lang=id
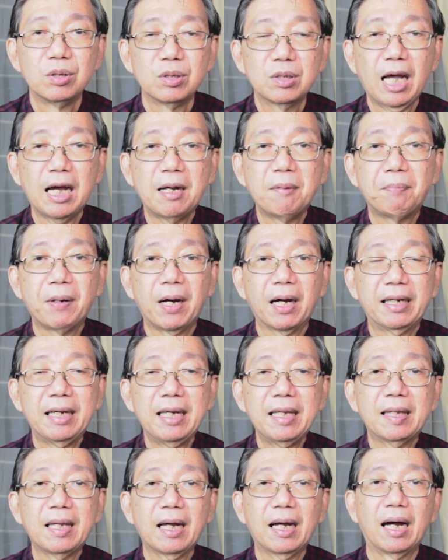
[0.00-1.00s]
tanpa
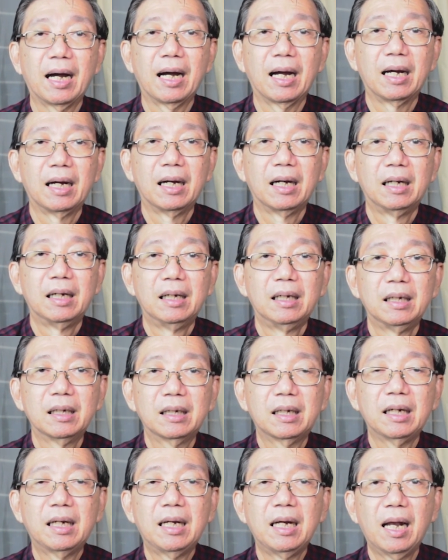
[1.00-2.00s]
kita
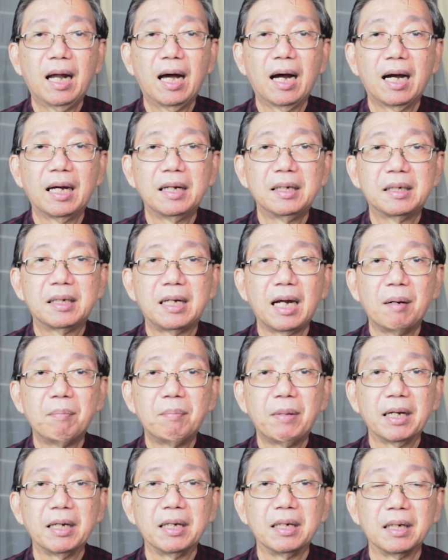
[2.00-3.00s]
kehilangan
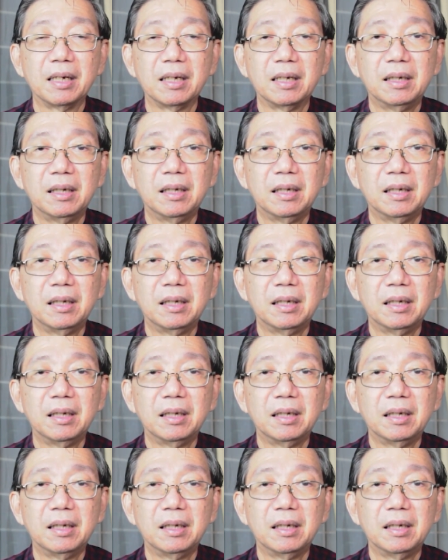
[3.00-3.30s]
damai